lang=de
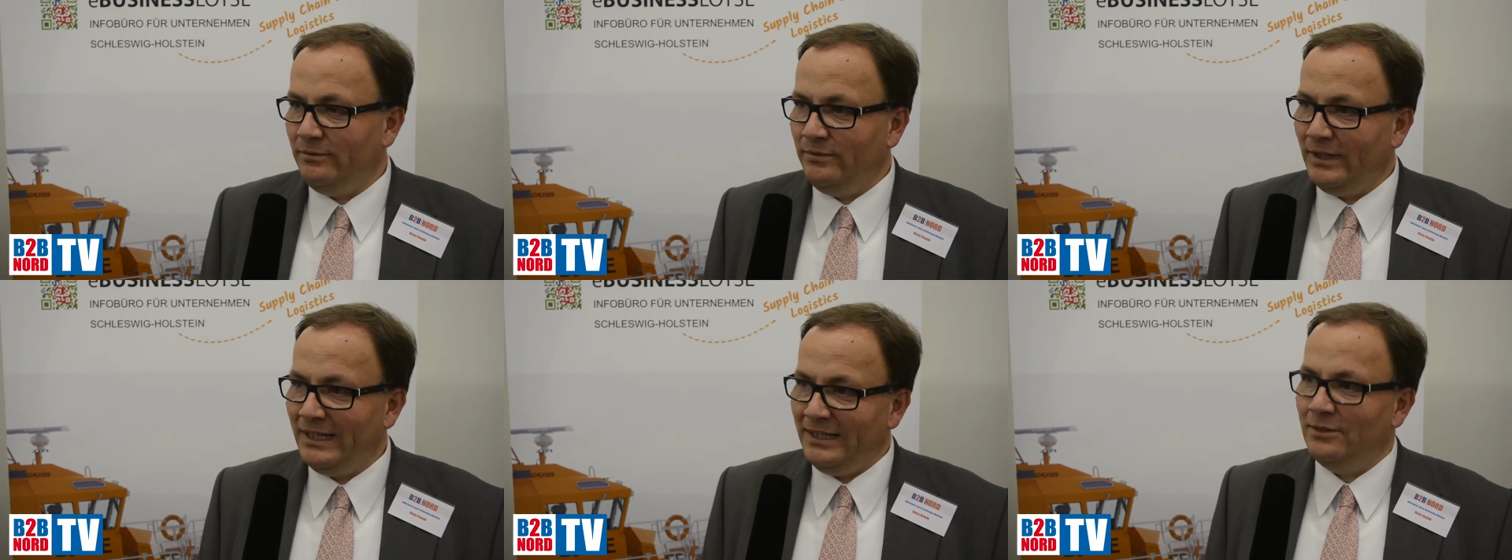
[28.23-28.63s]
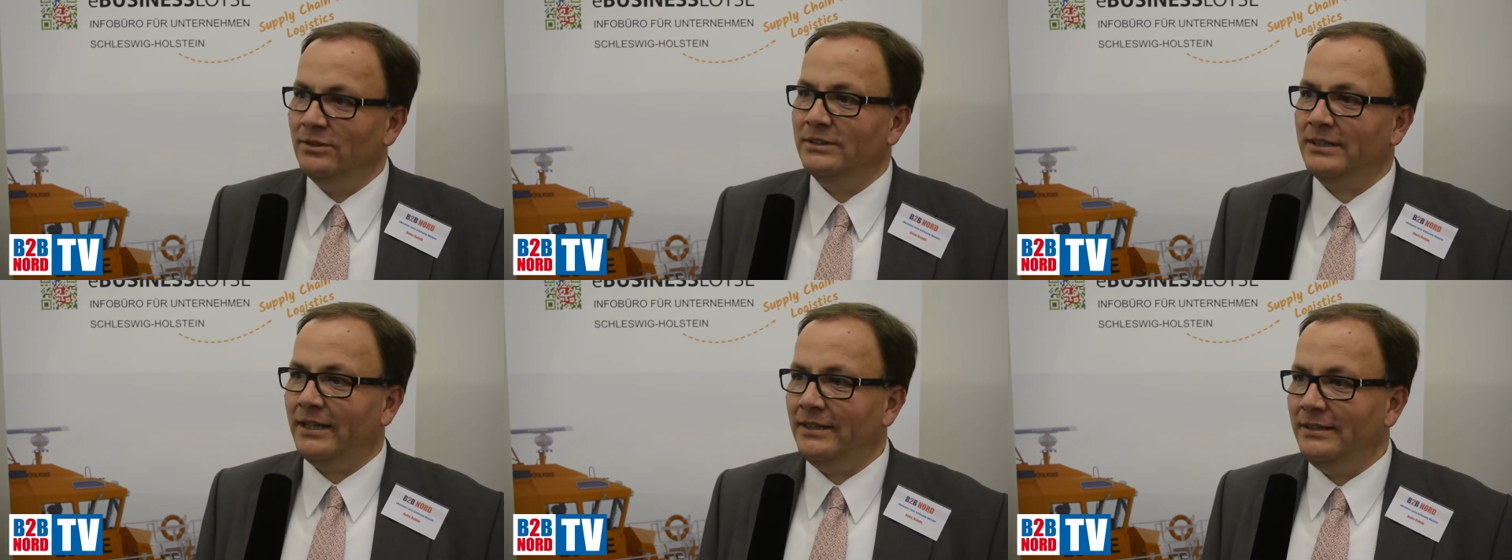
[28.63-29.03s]
richten
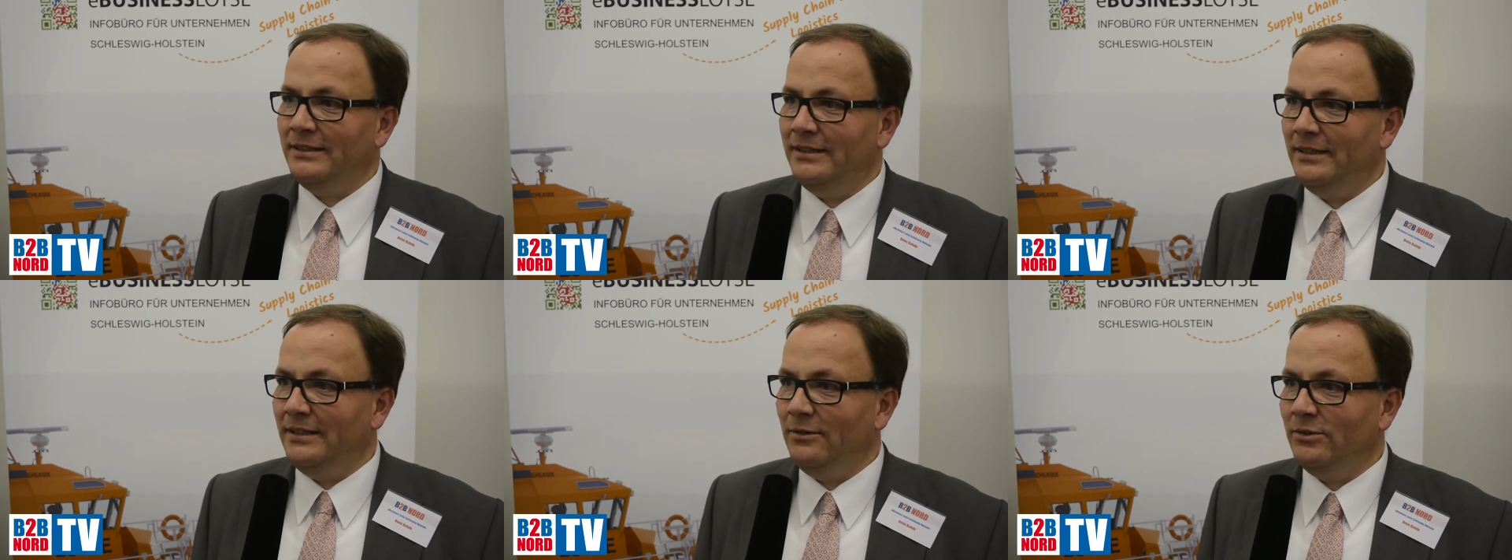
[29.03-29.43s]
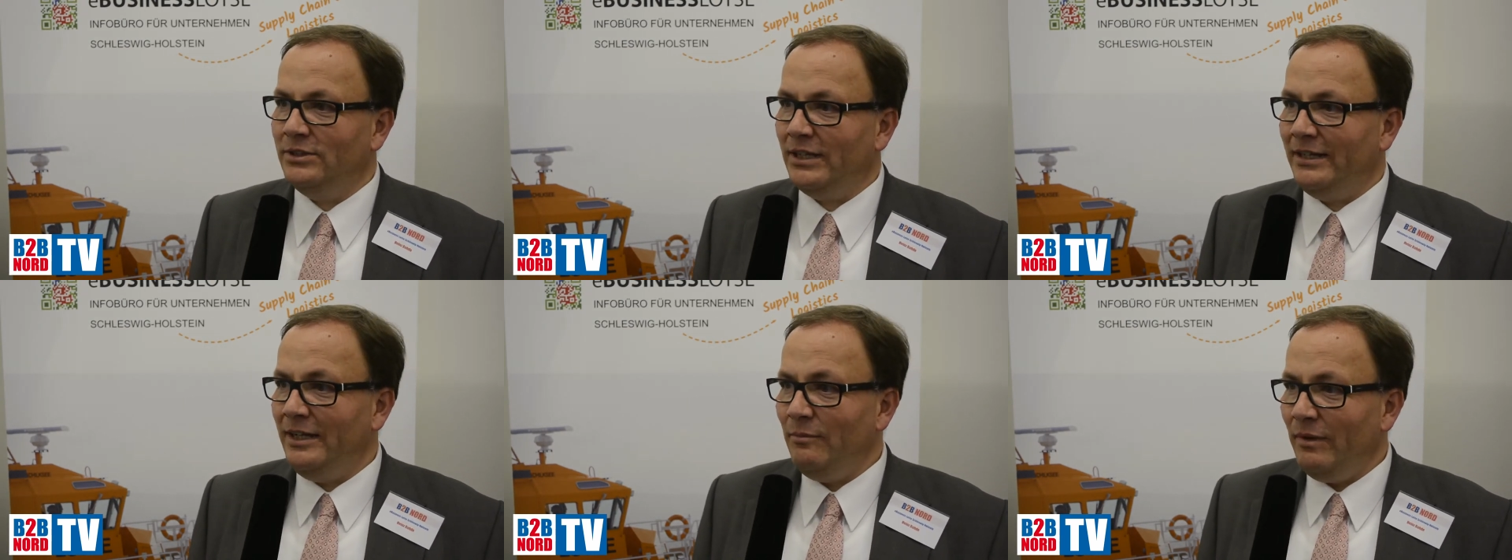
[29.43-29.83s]
uns an die
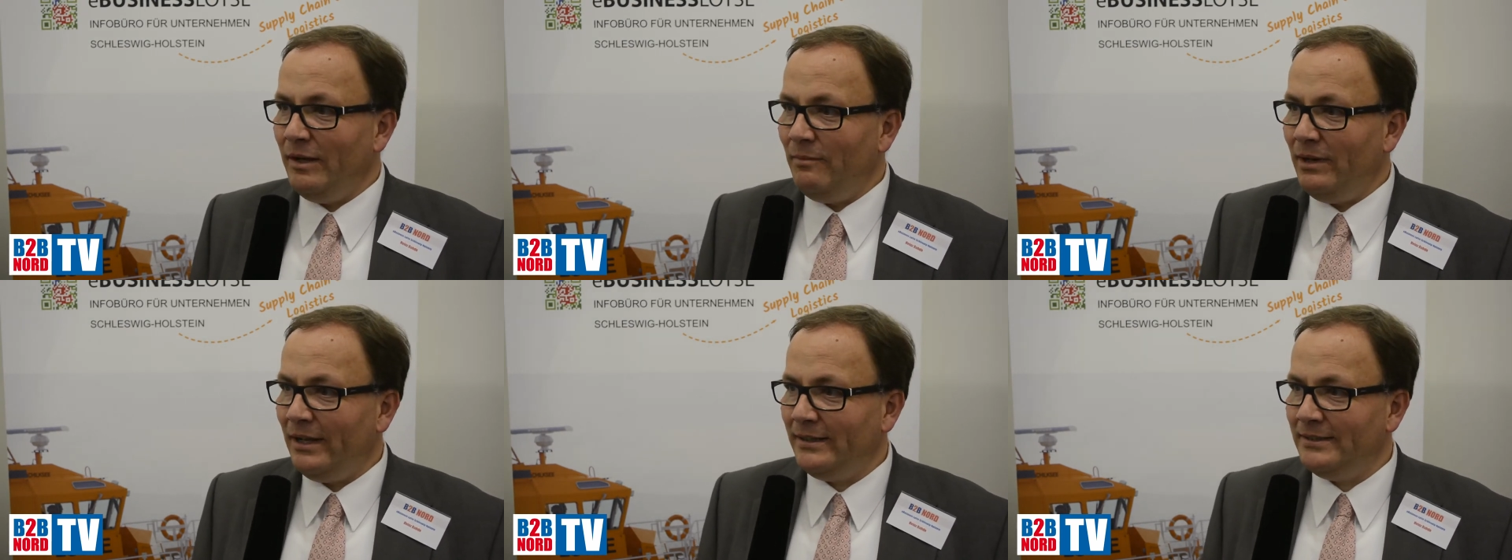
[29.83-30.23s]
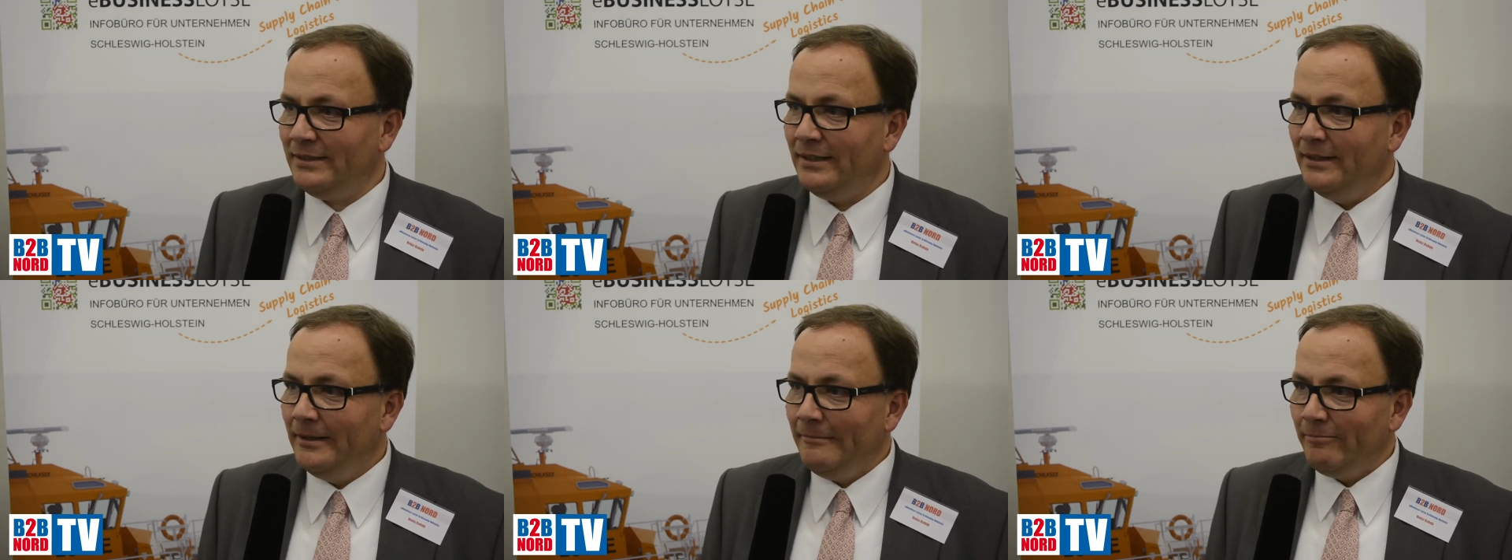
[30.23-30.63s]
Unternehmer im Land,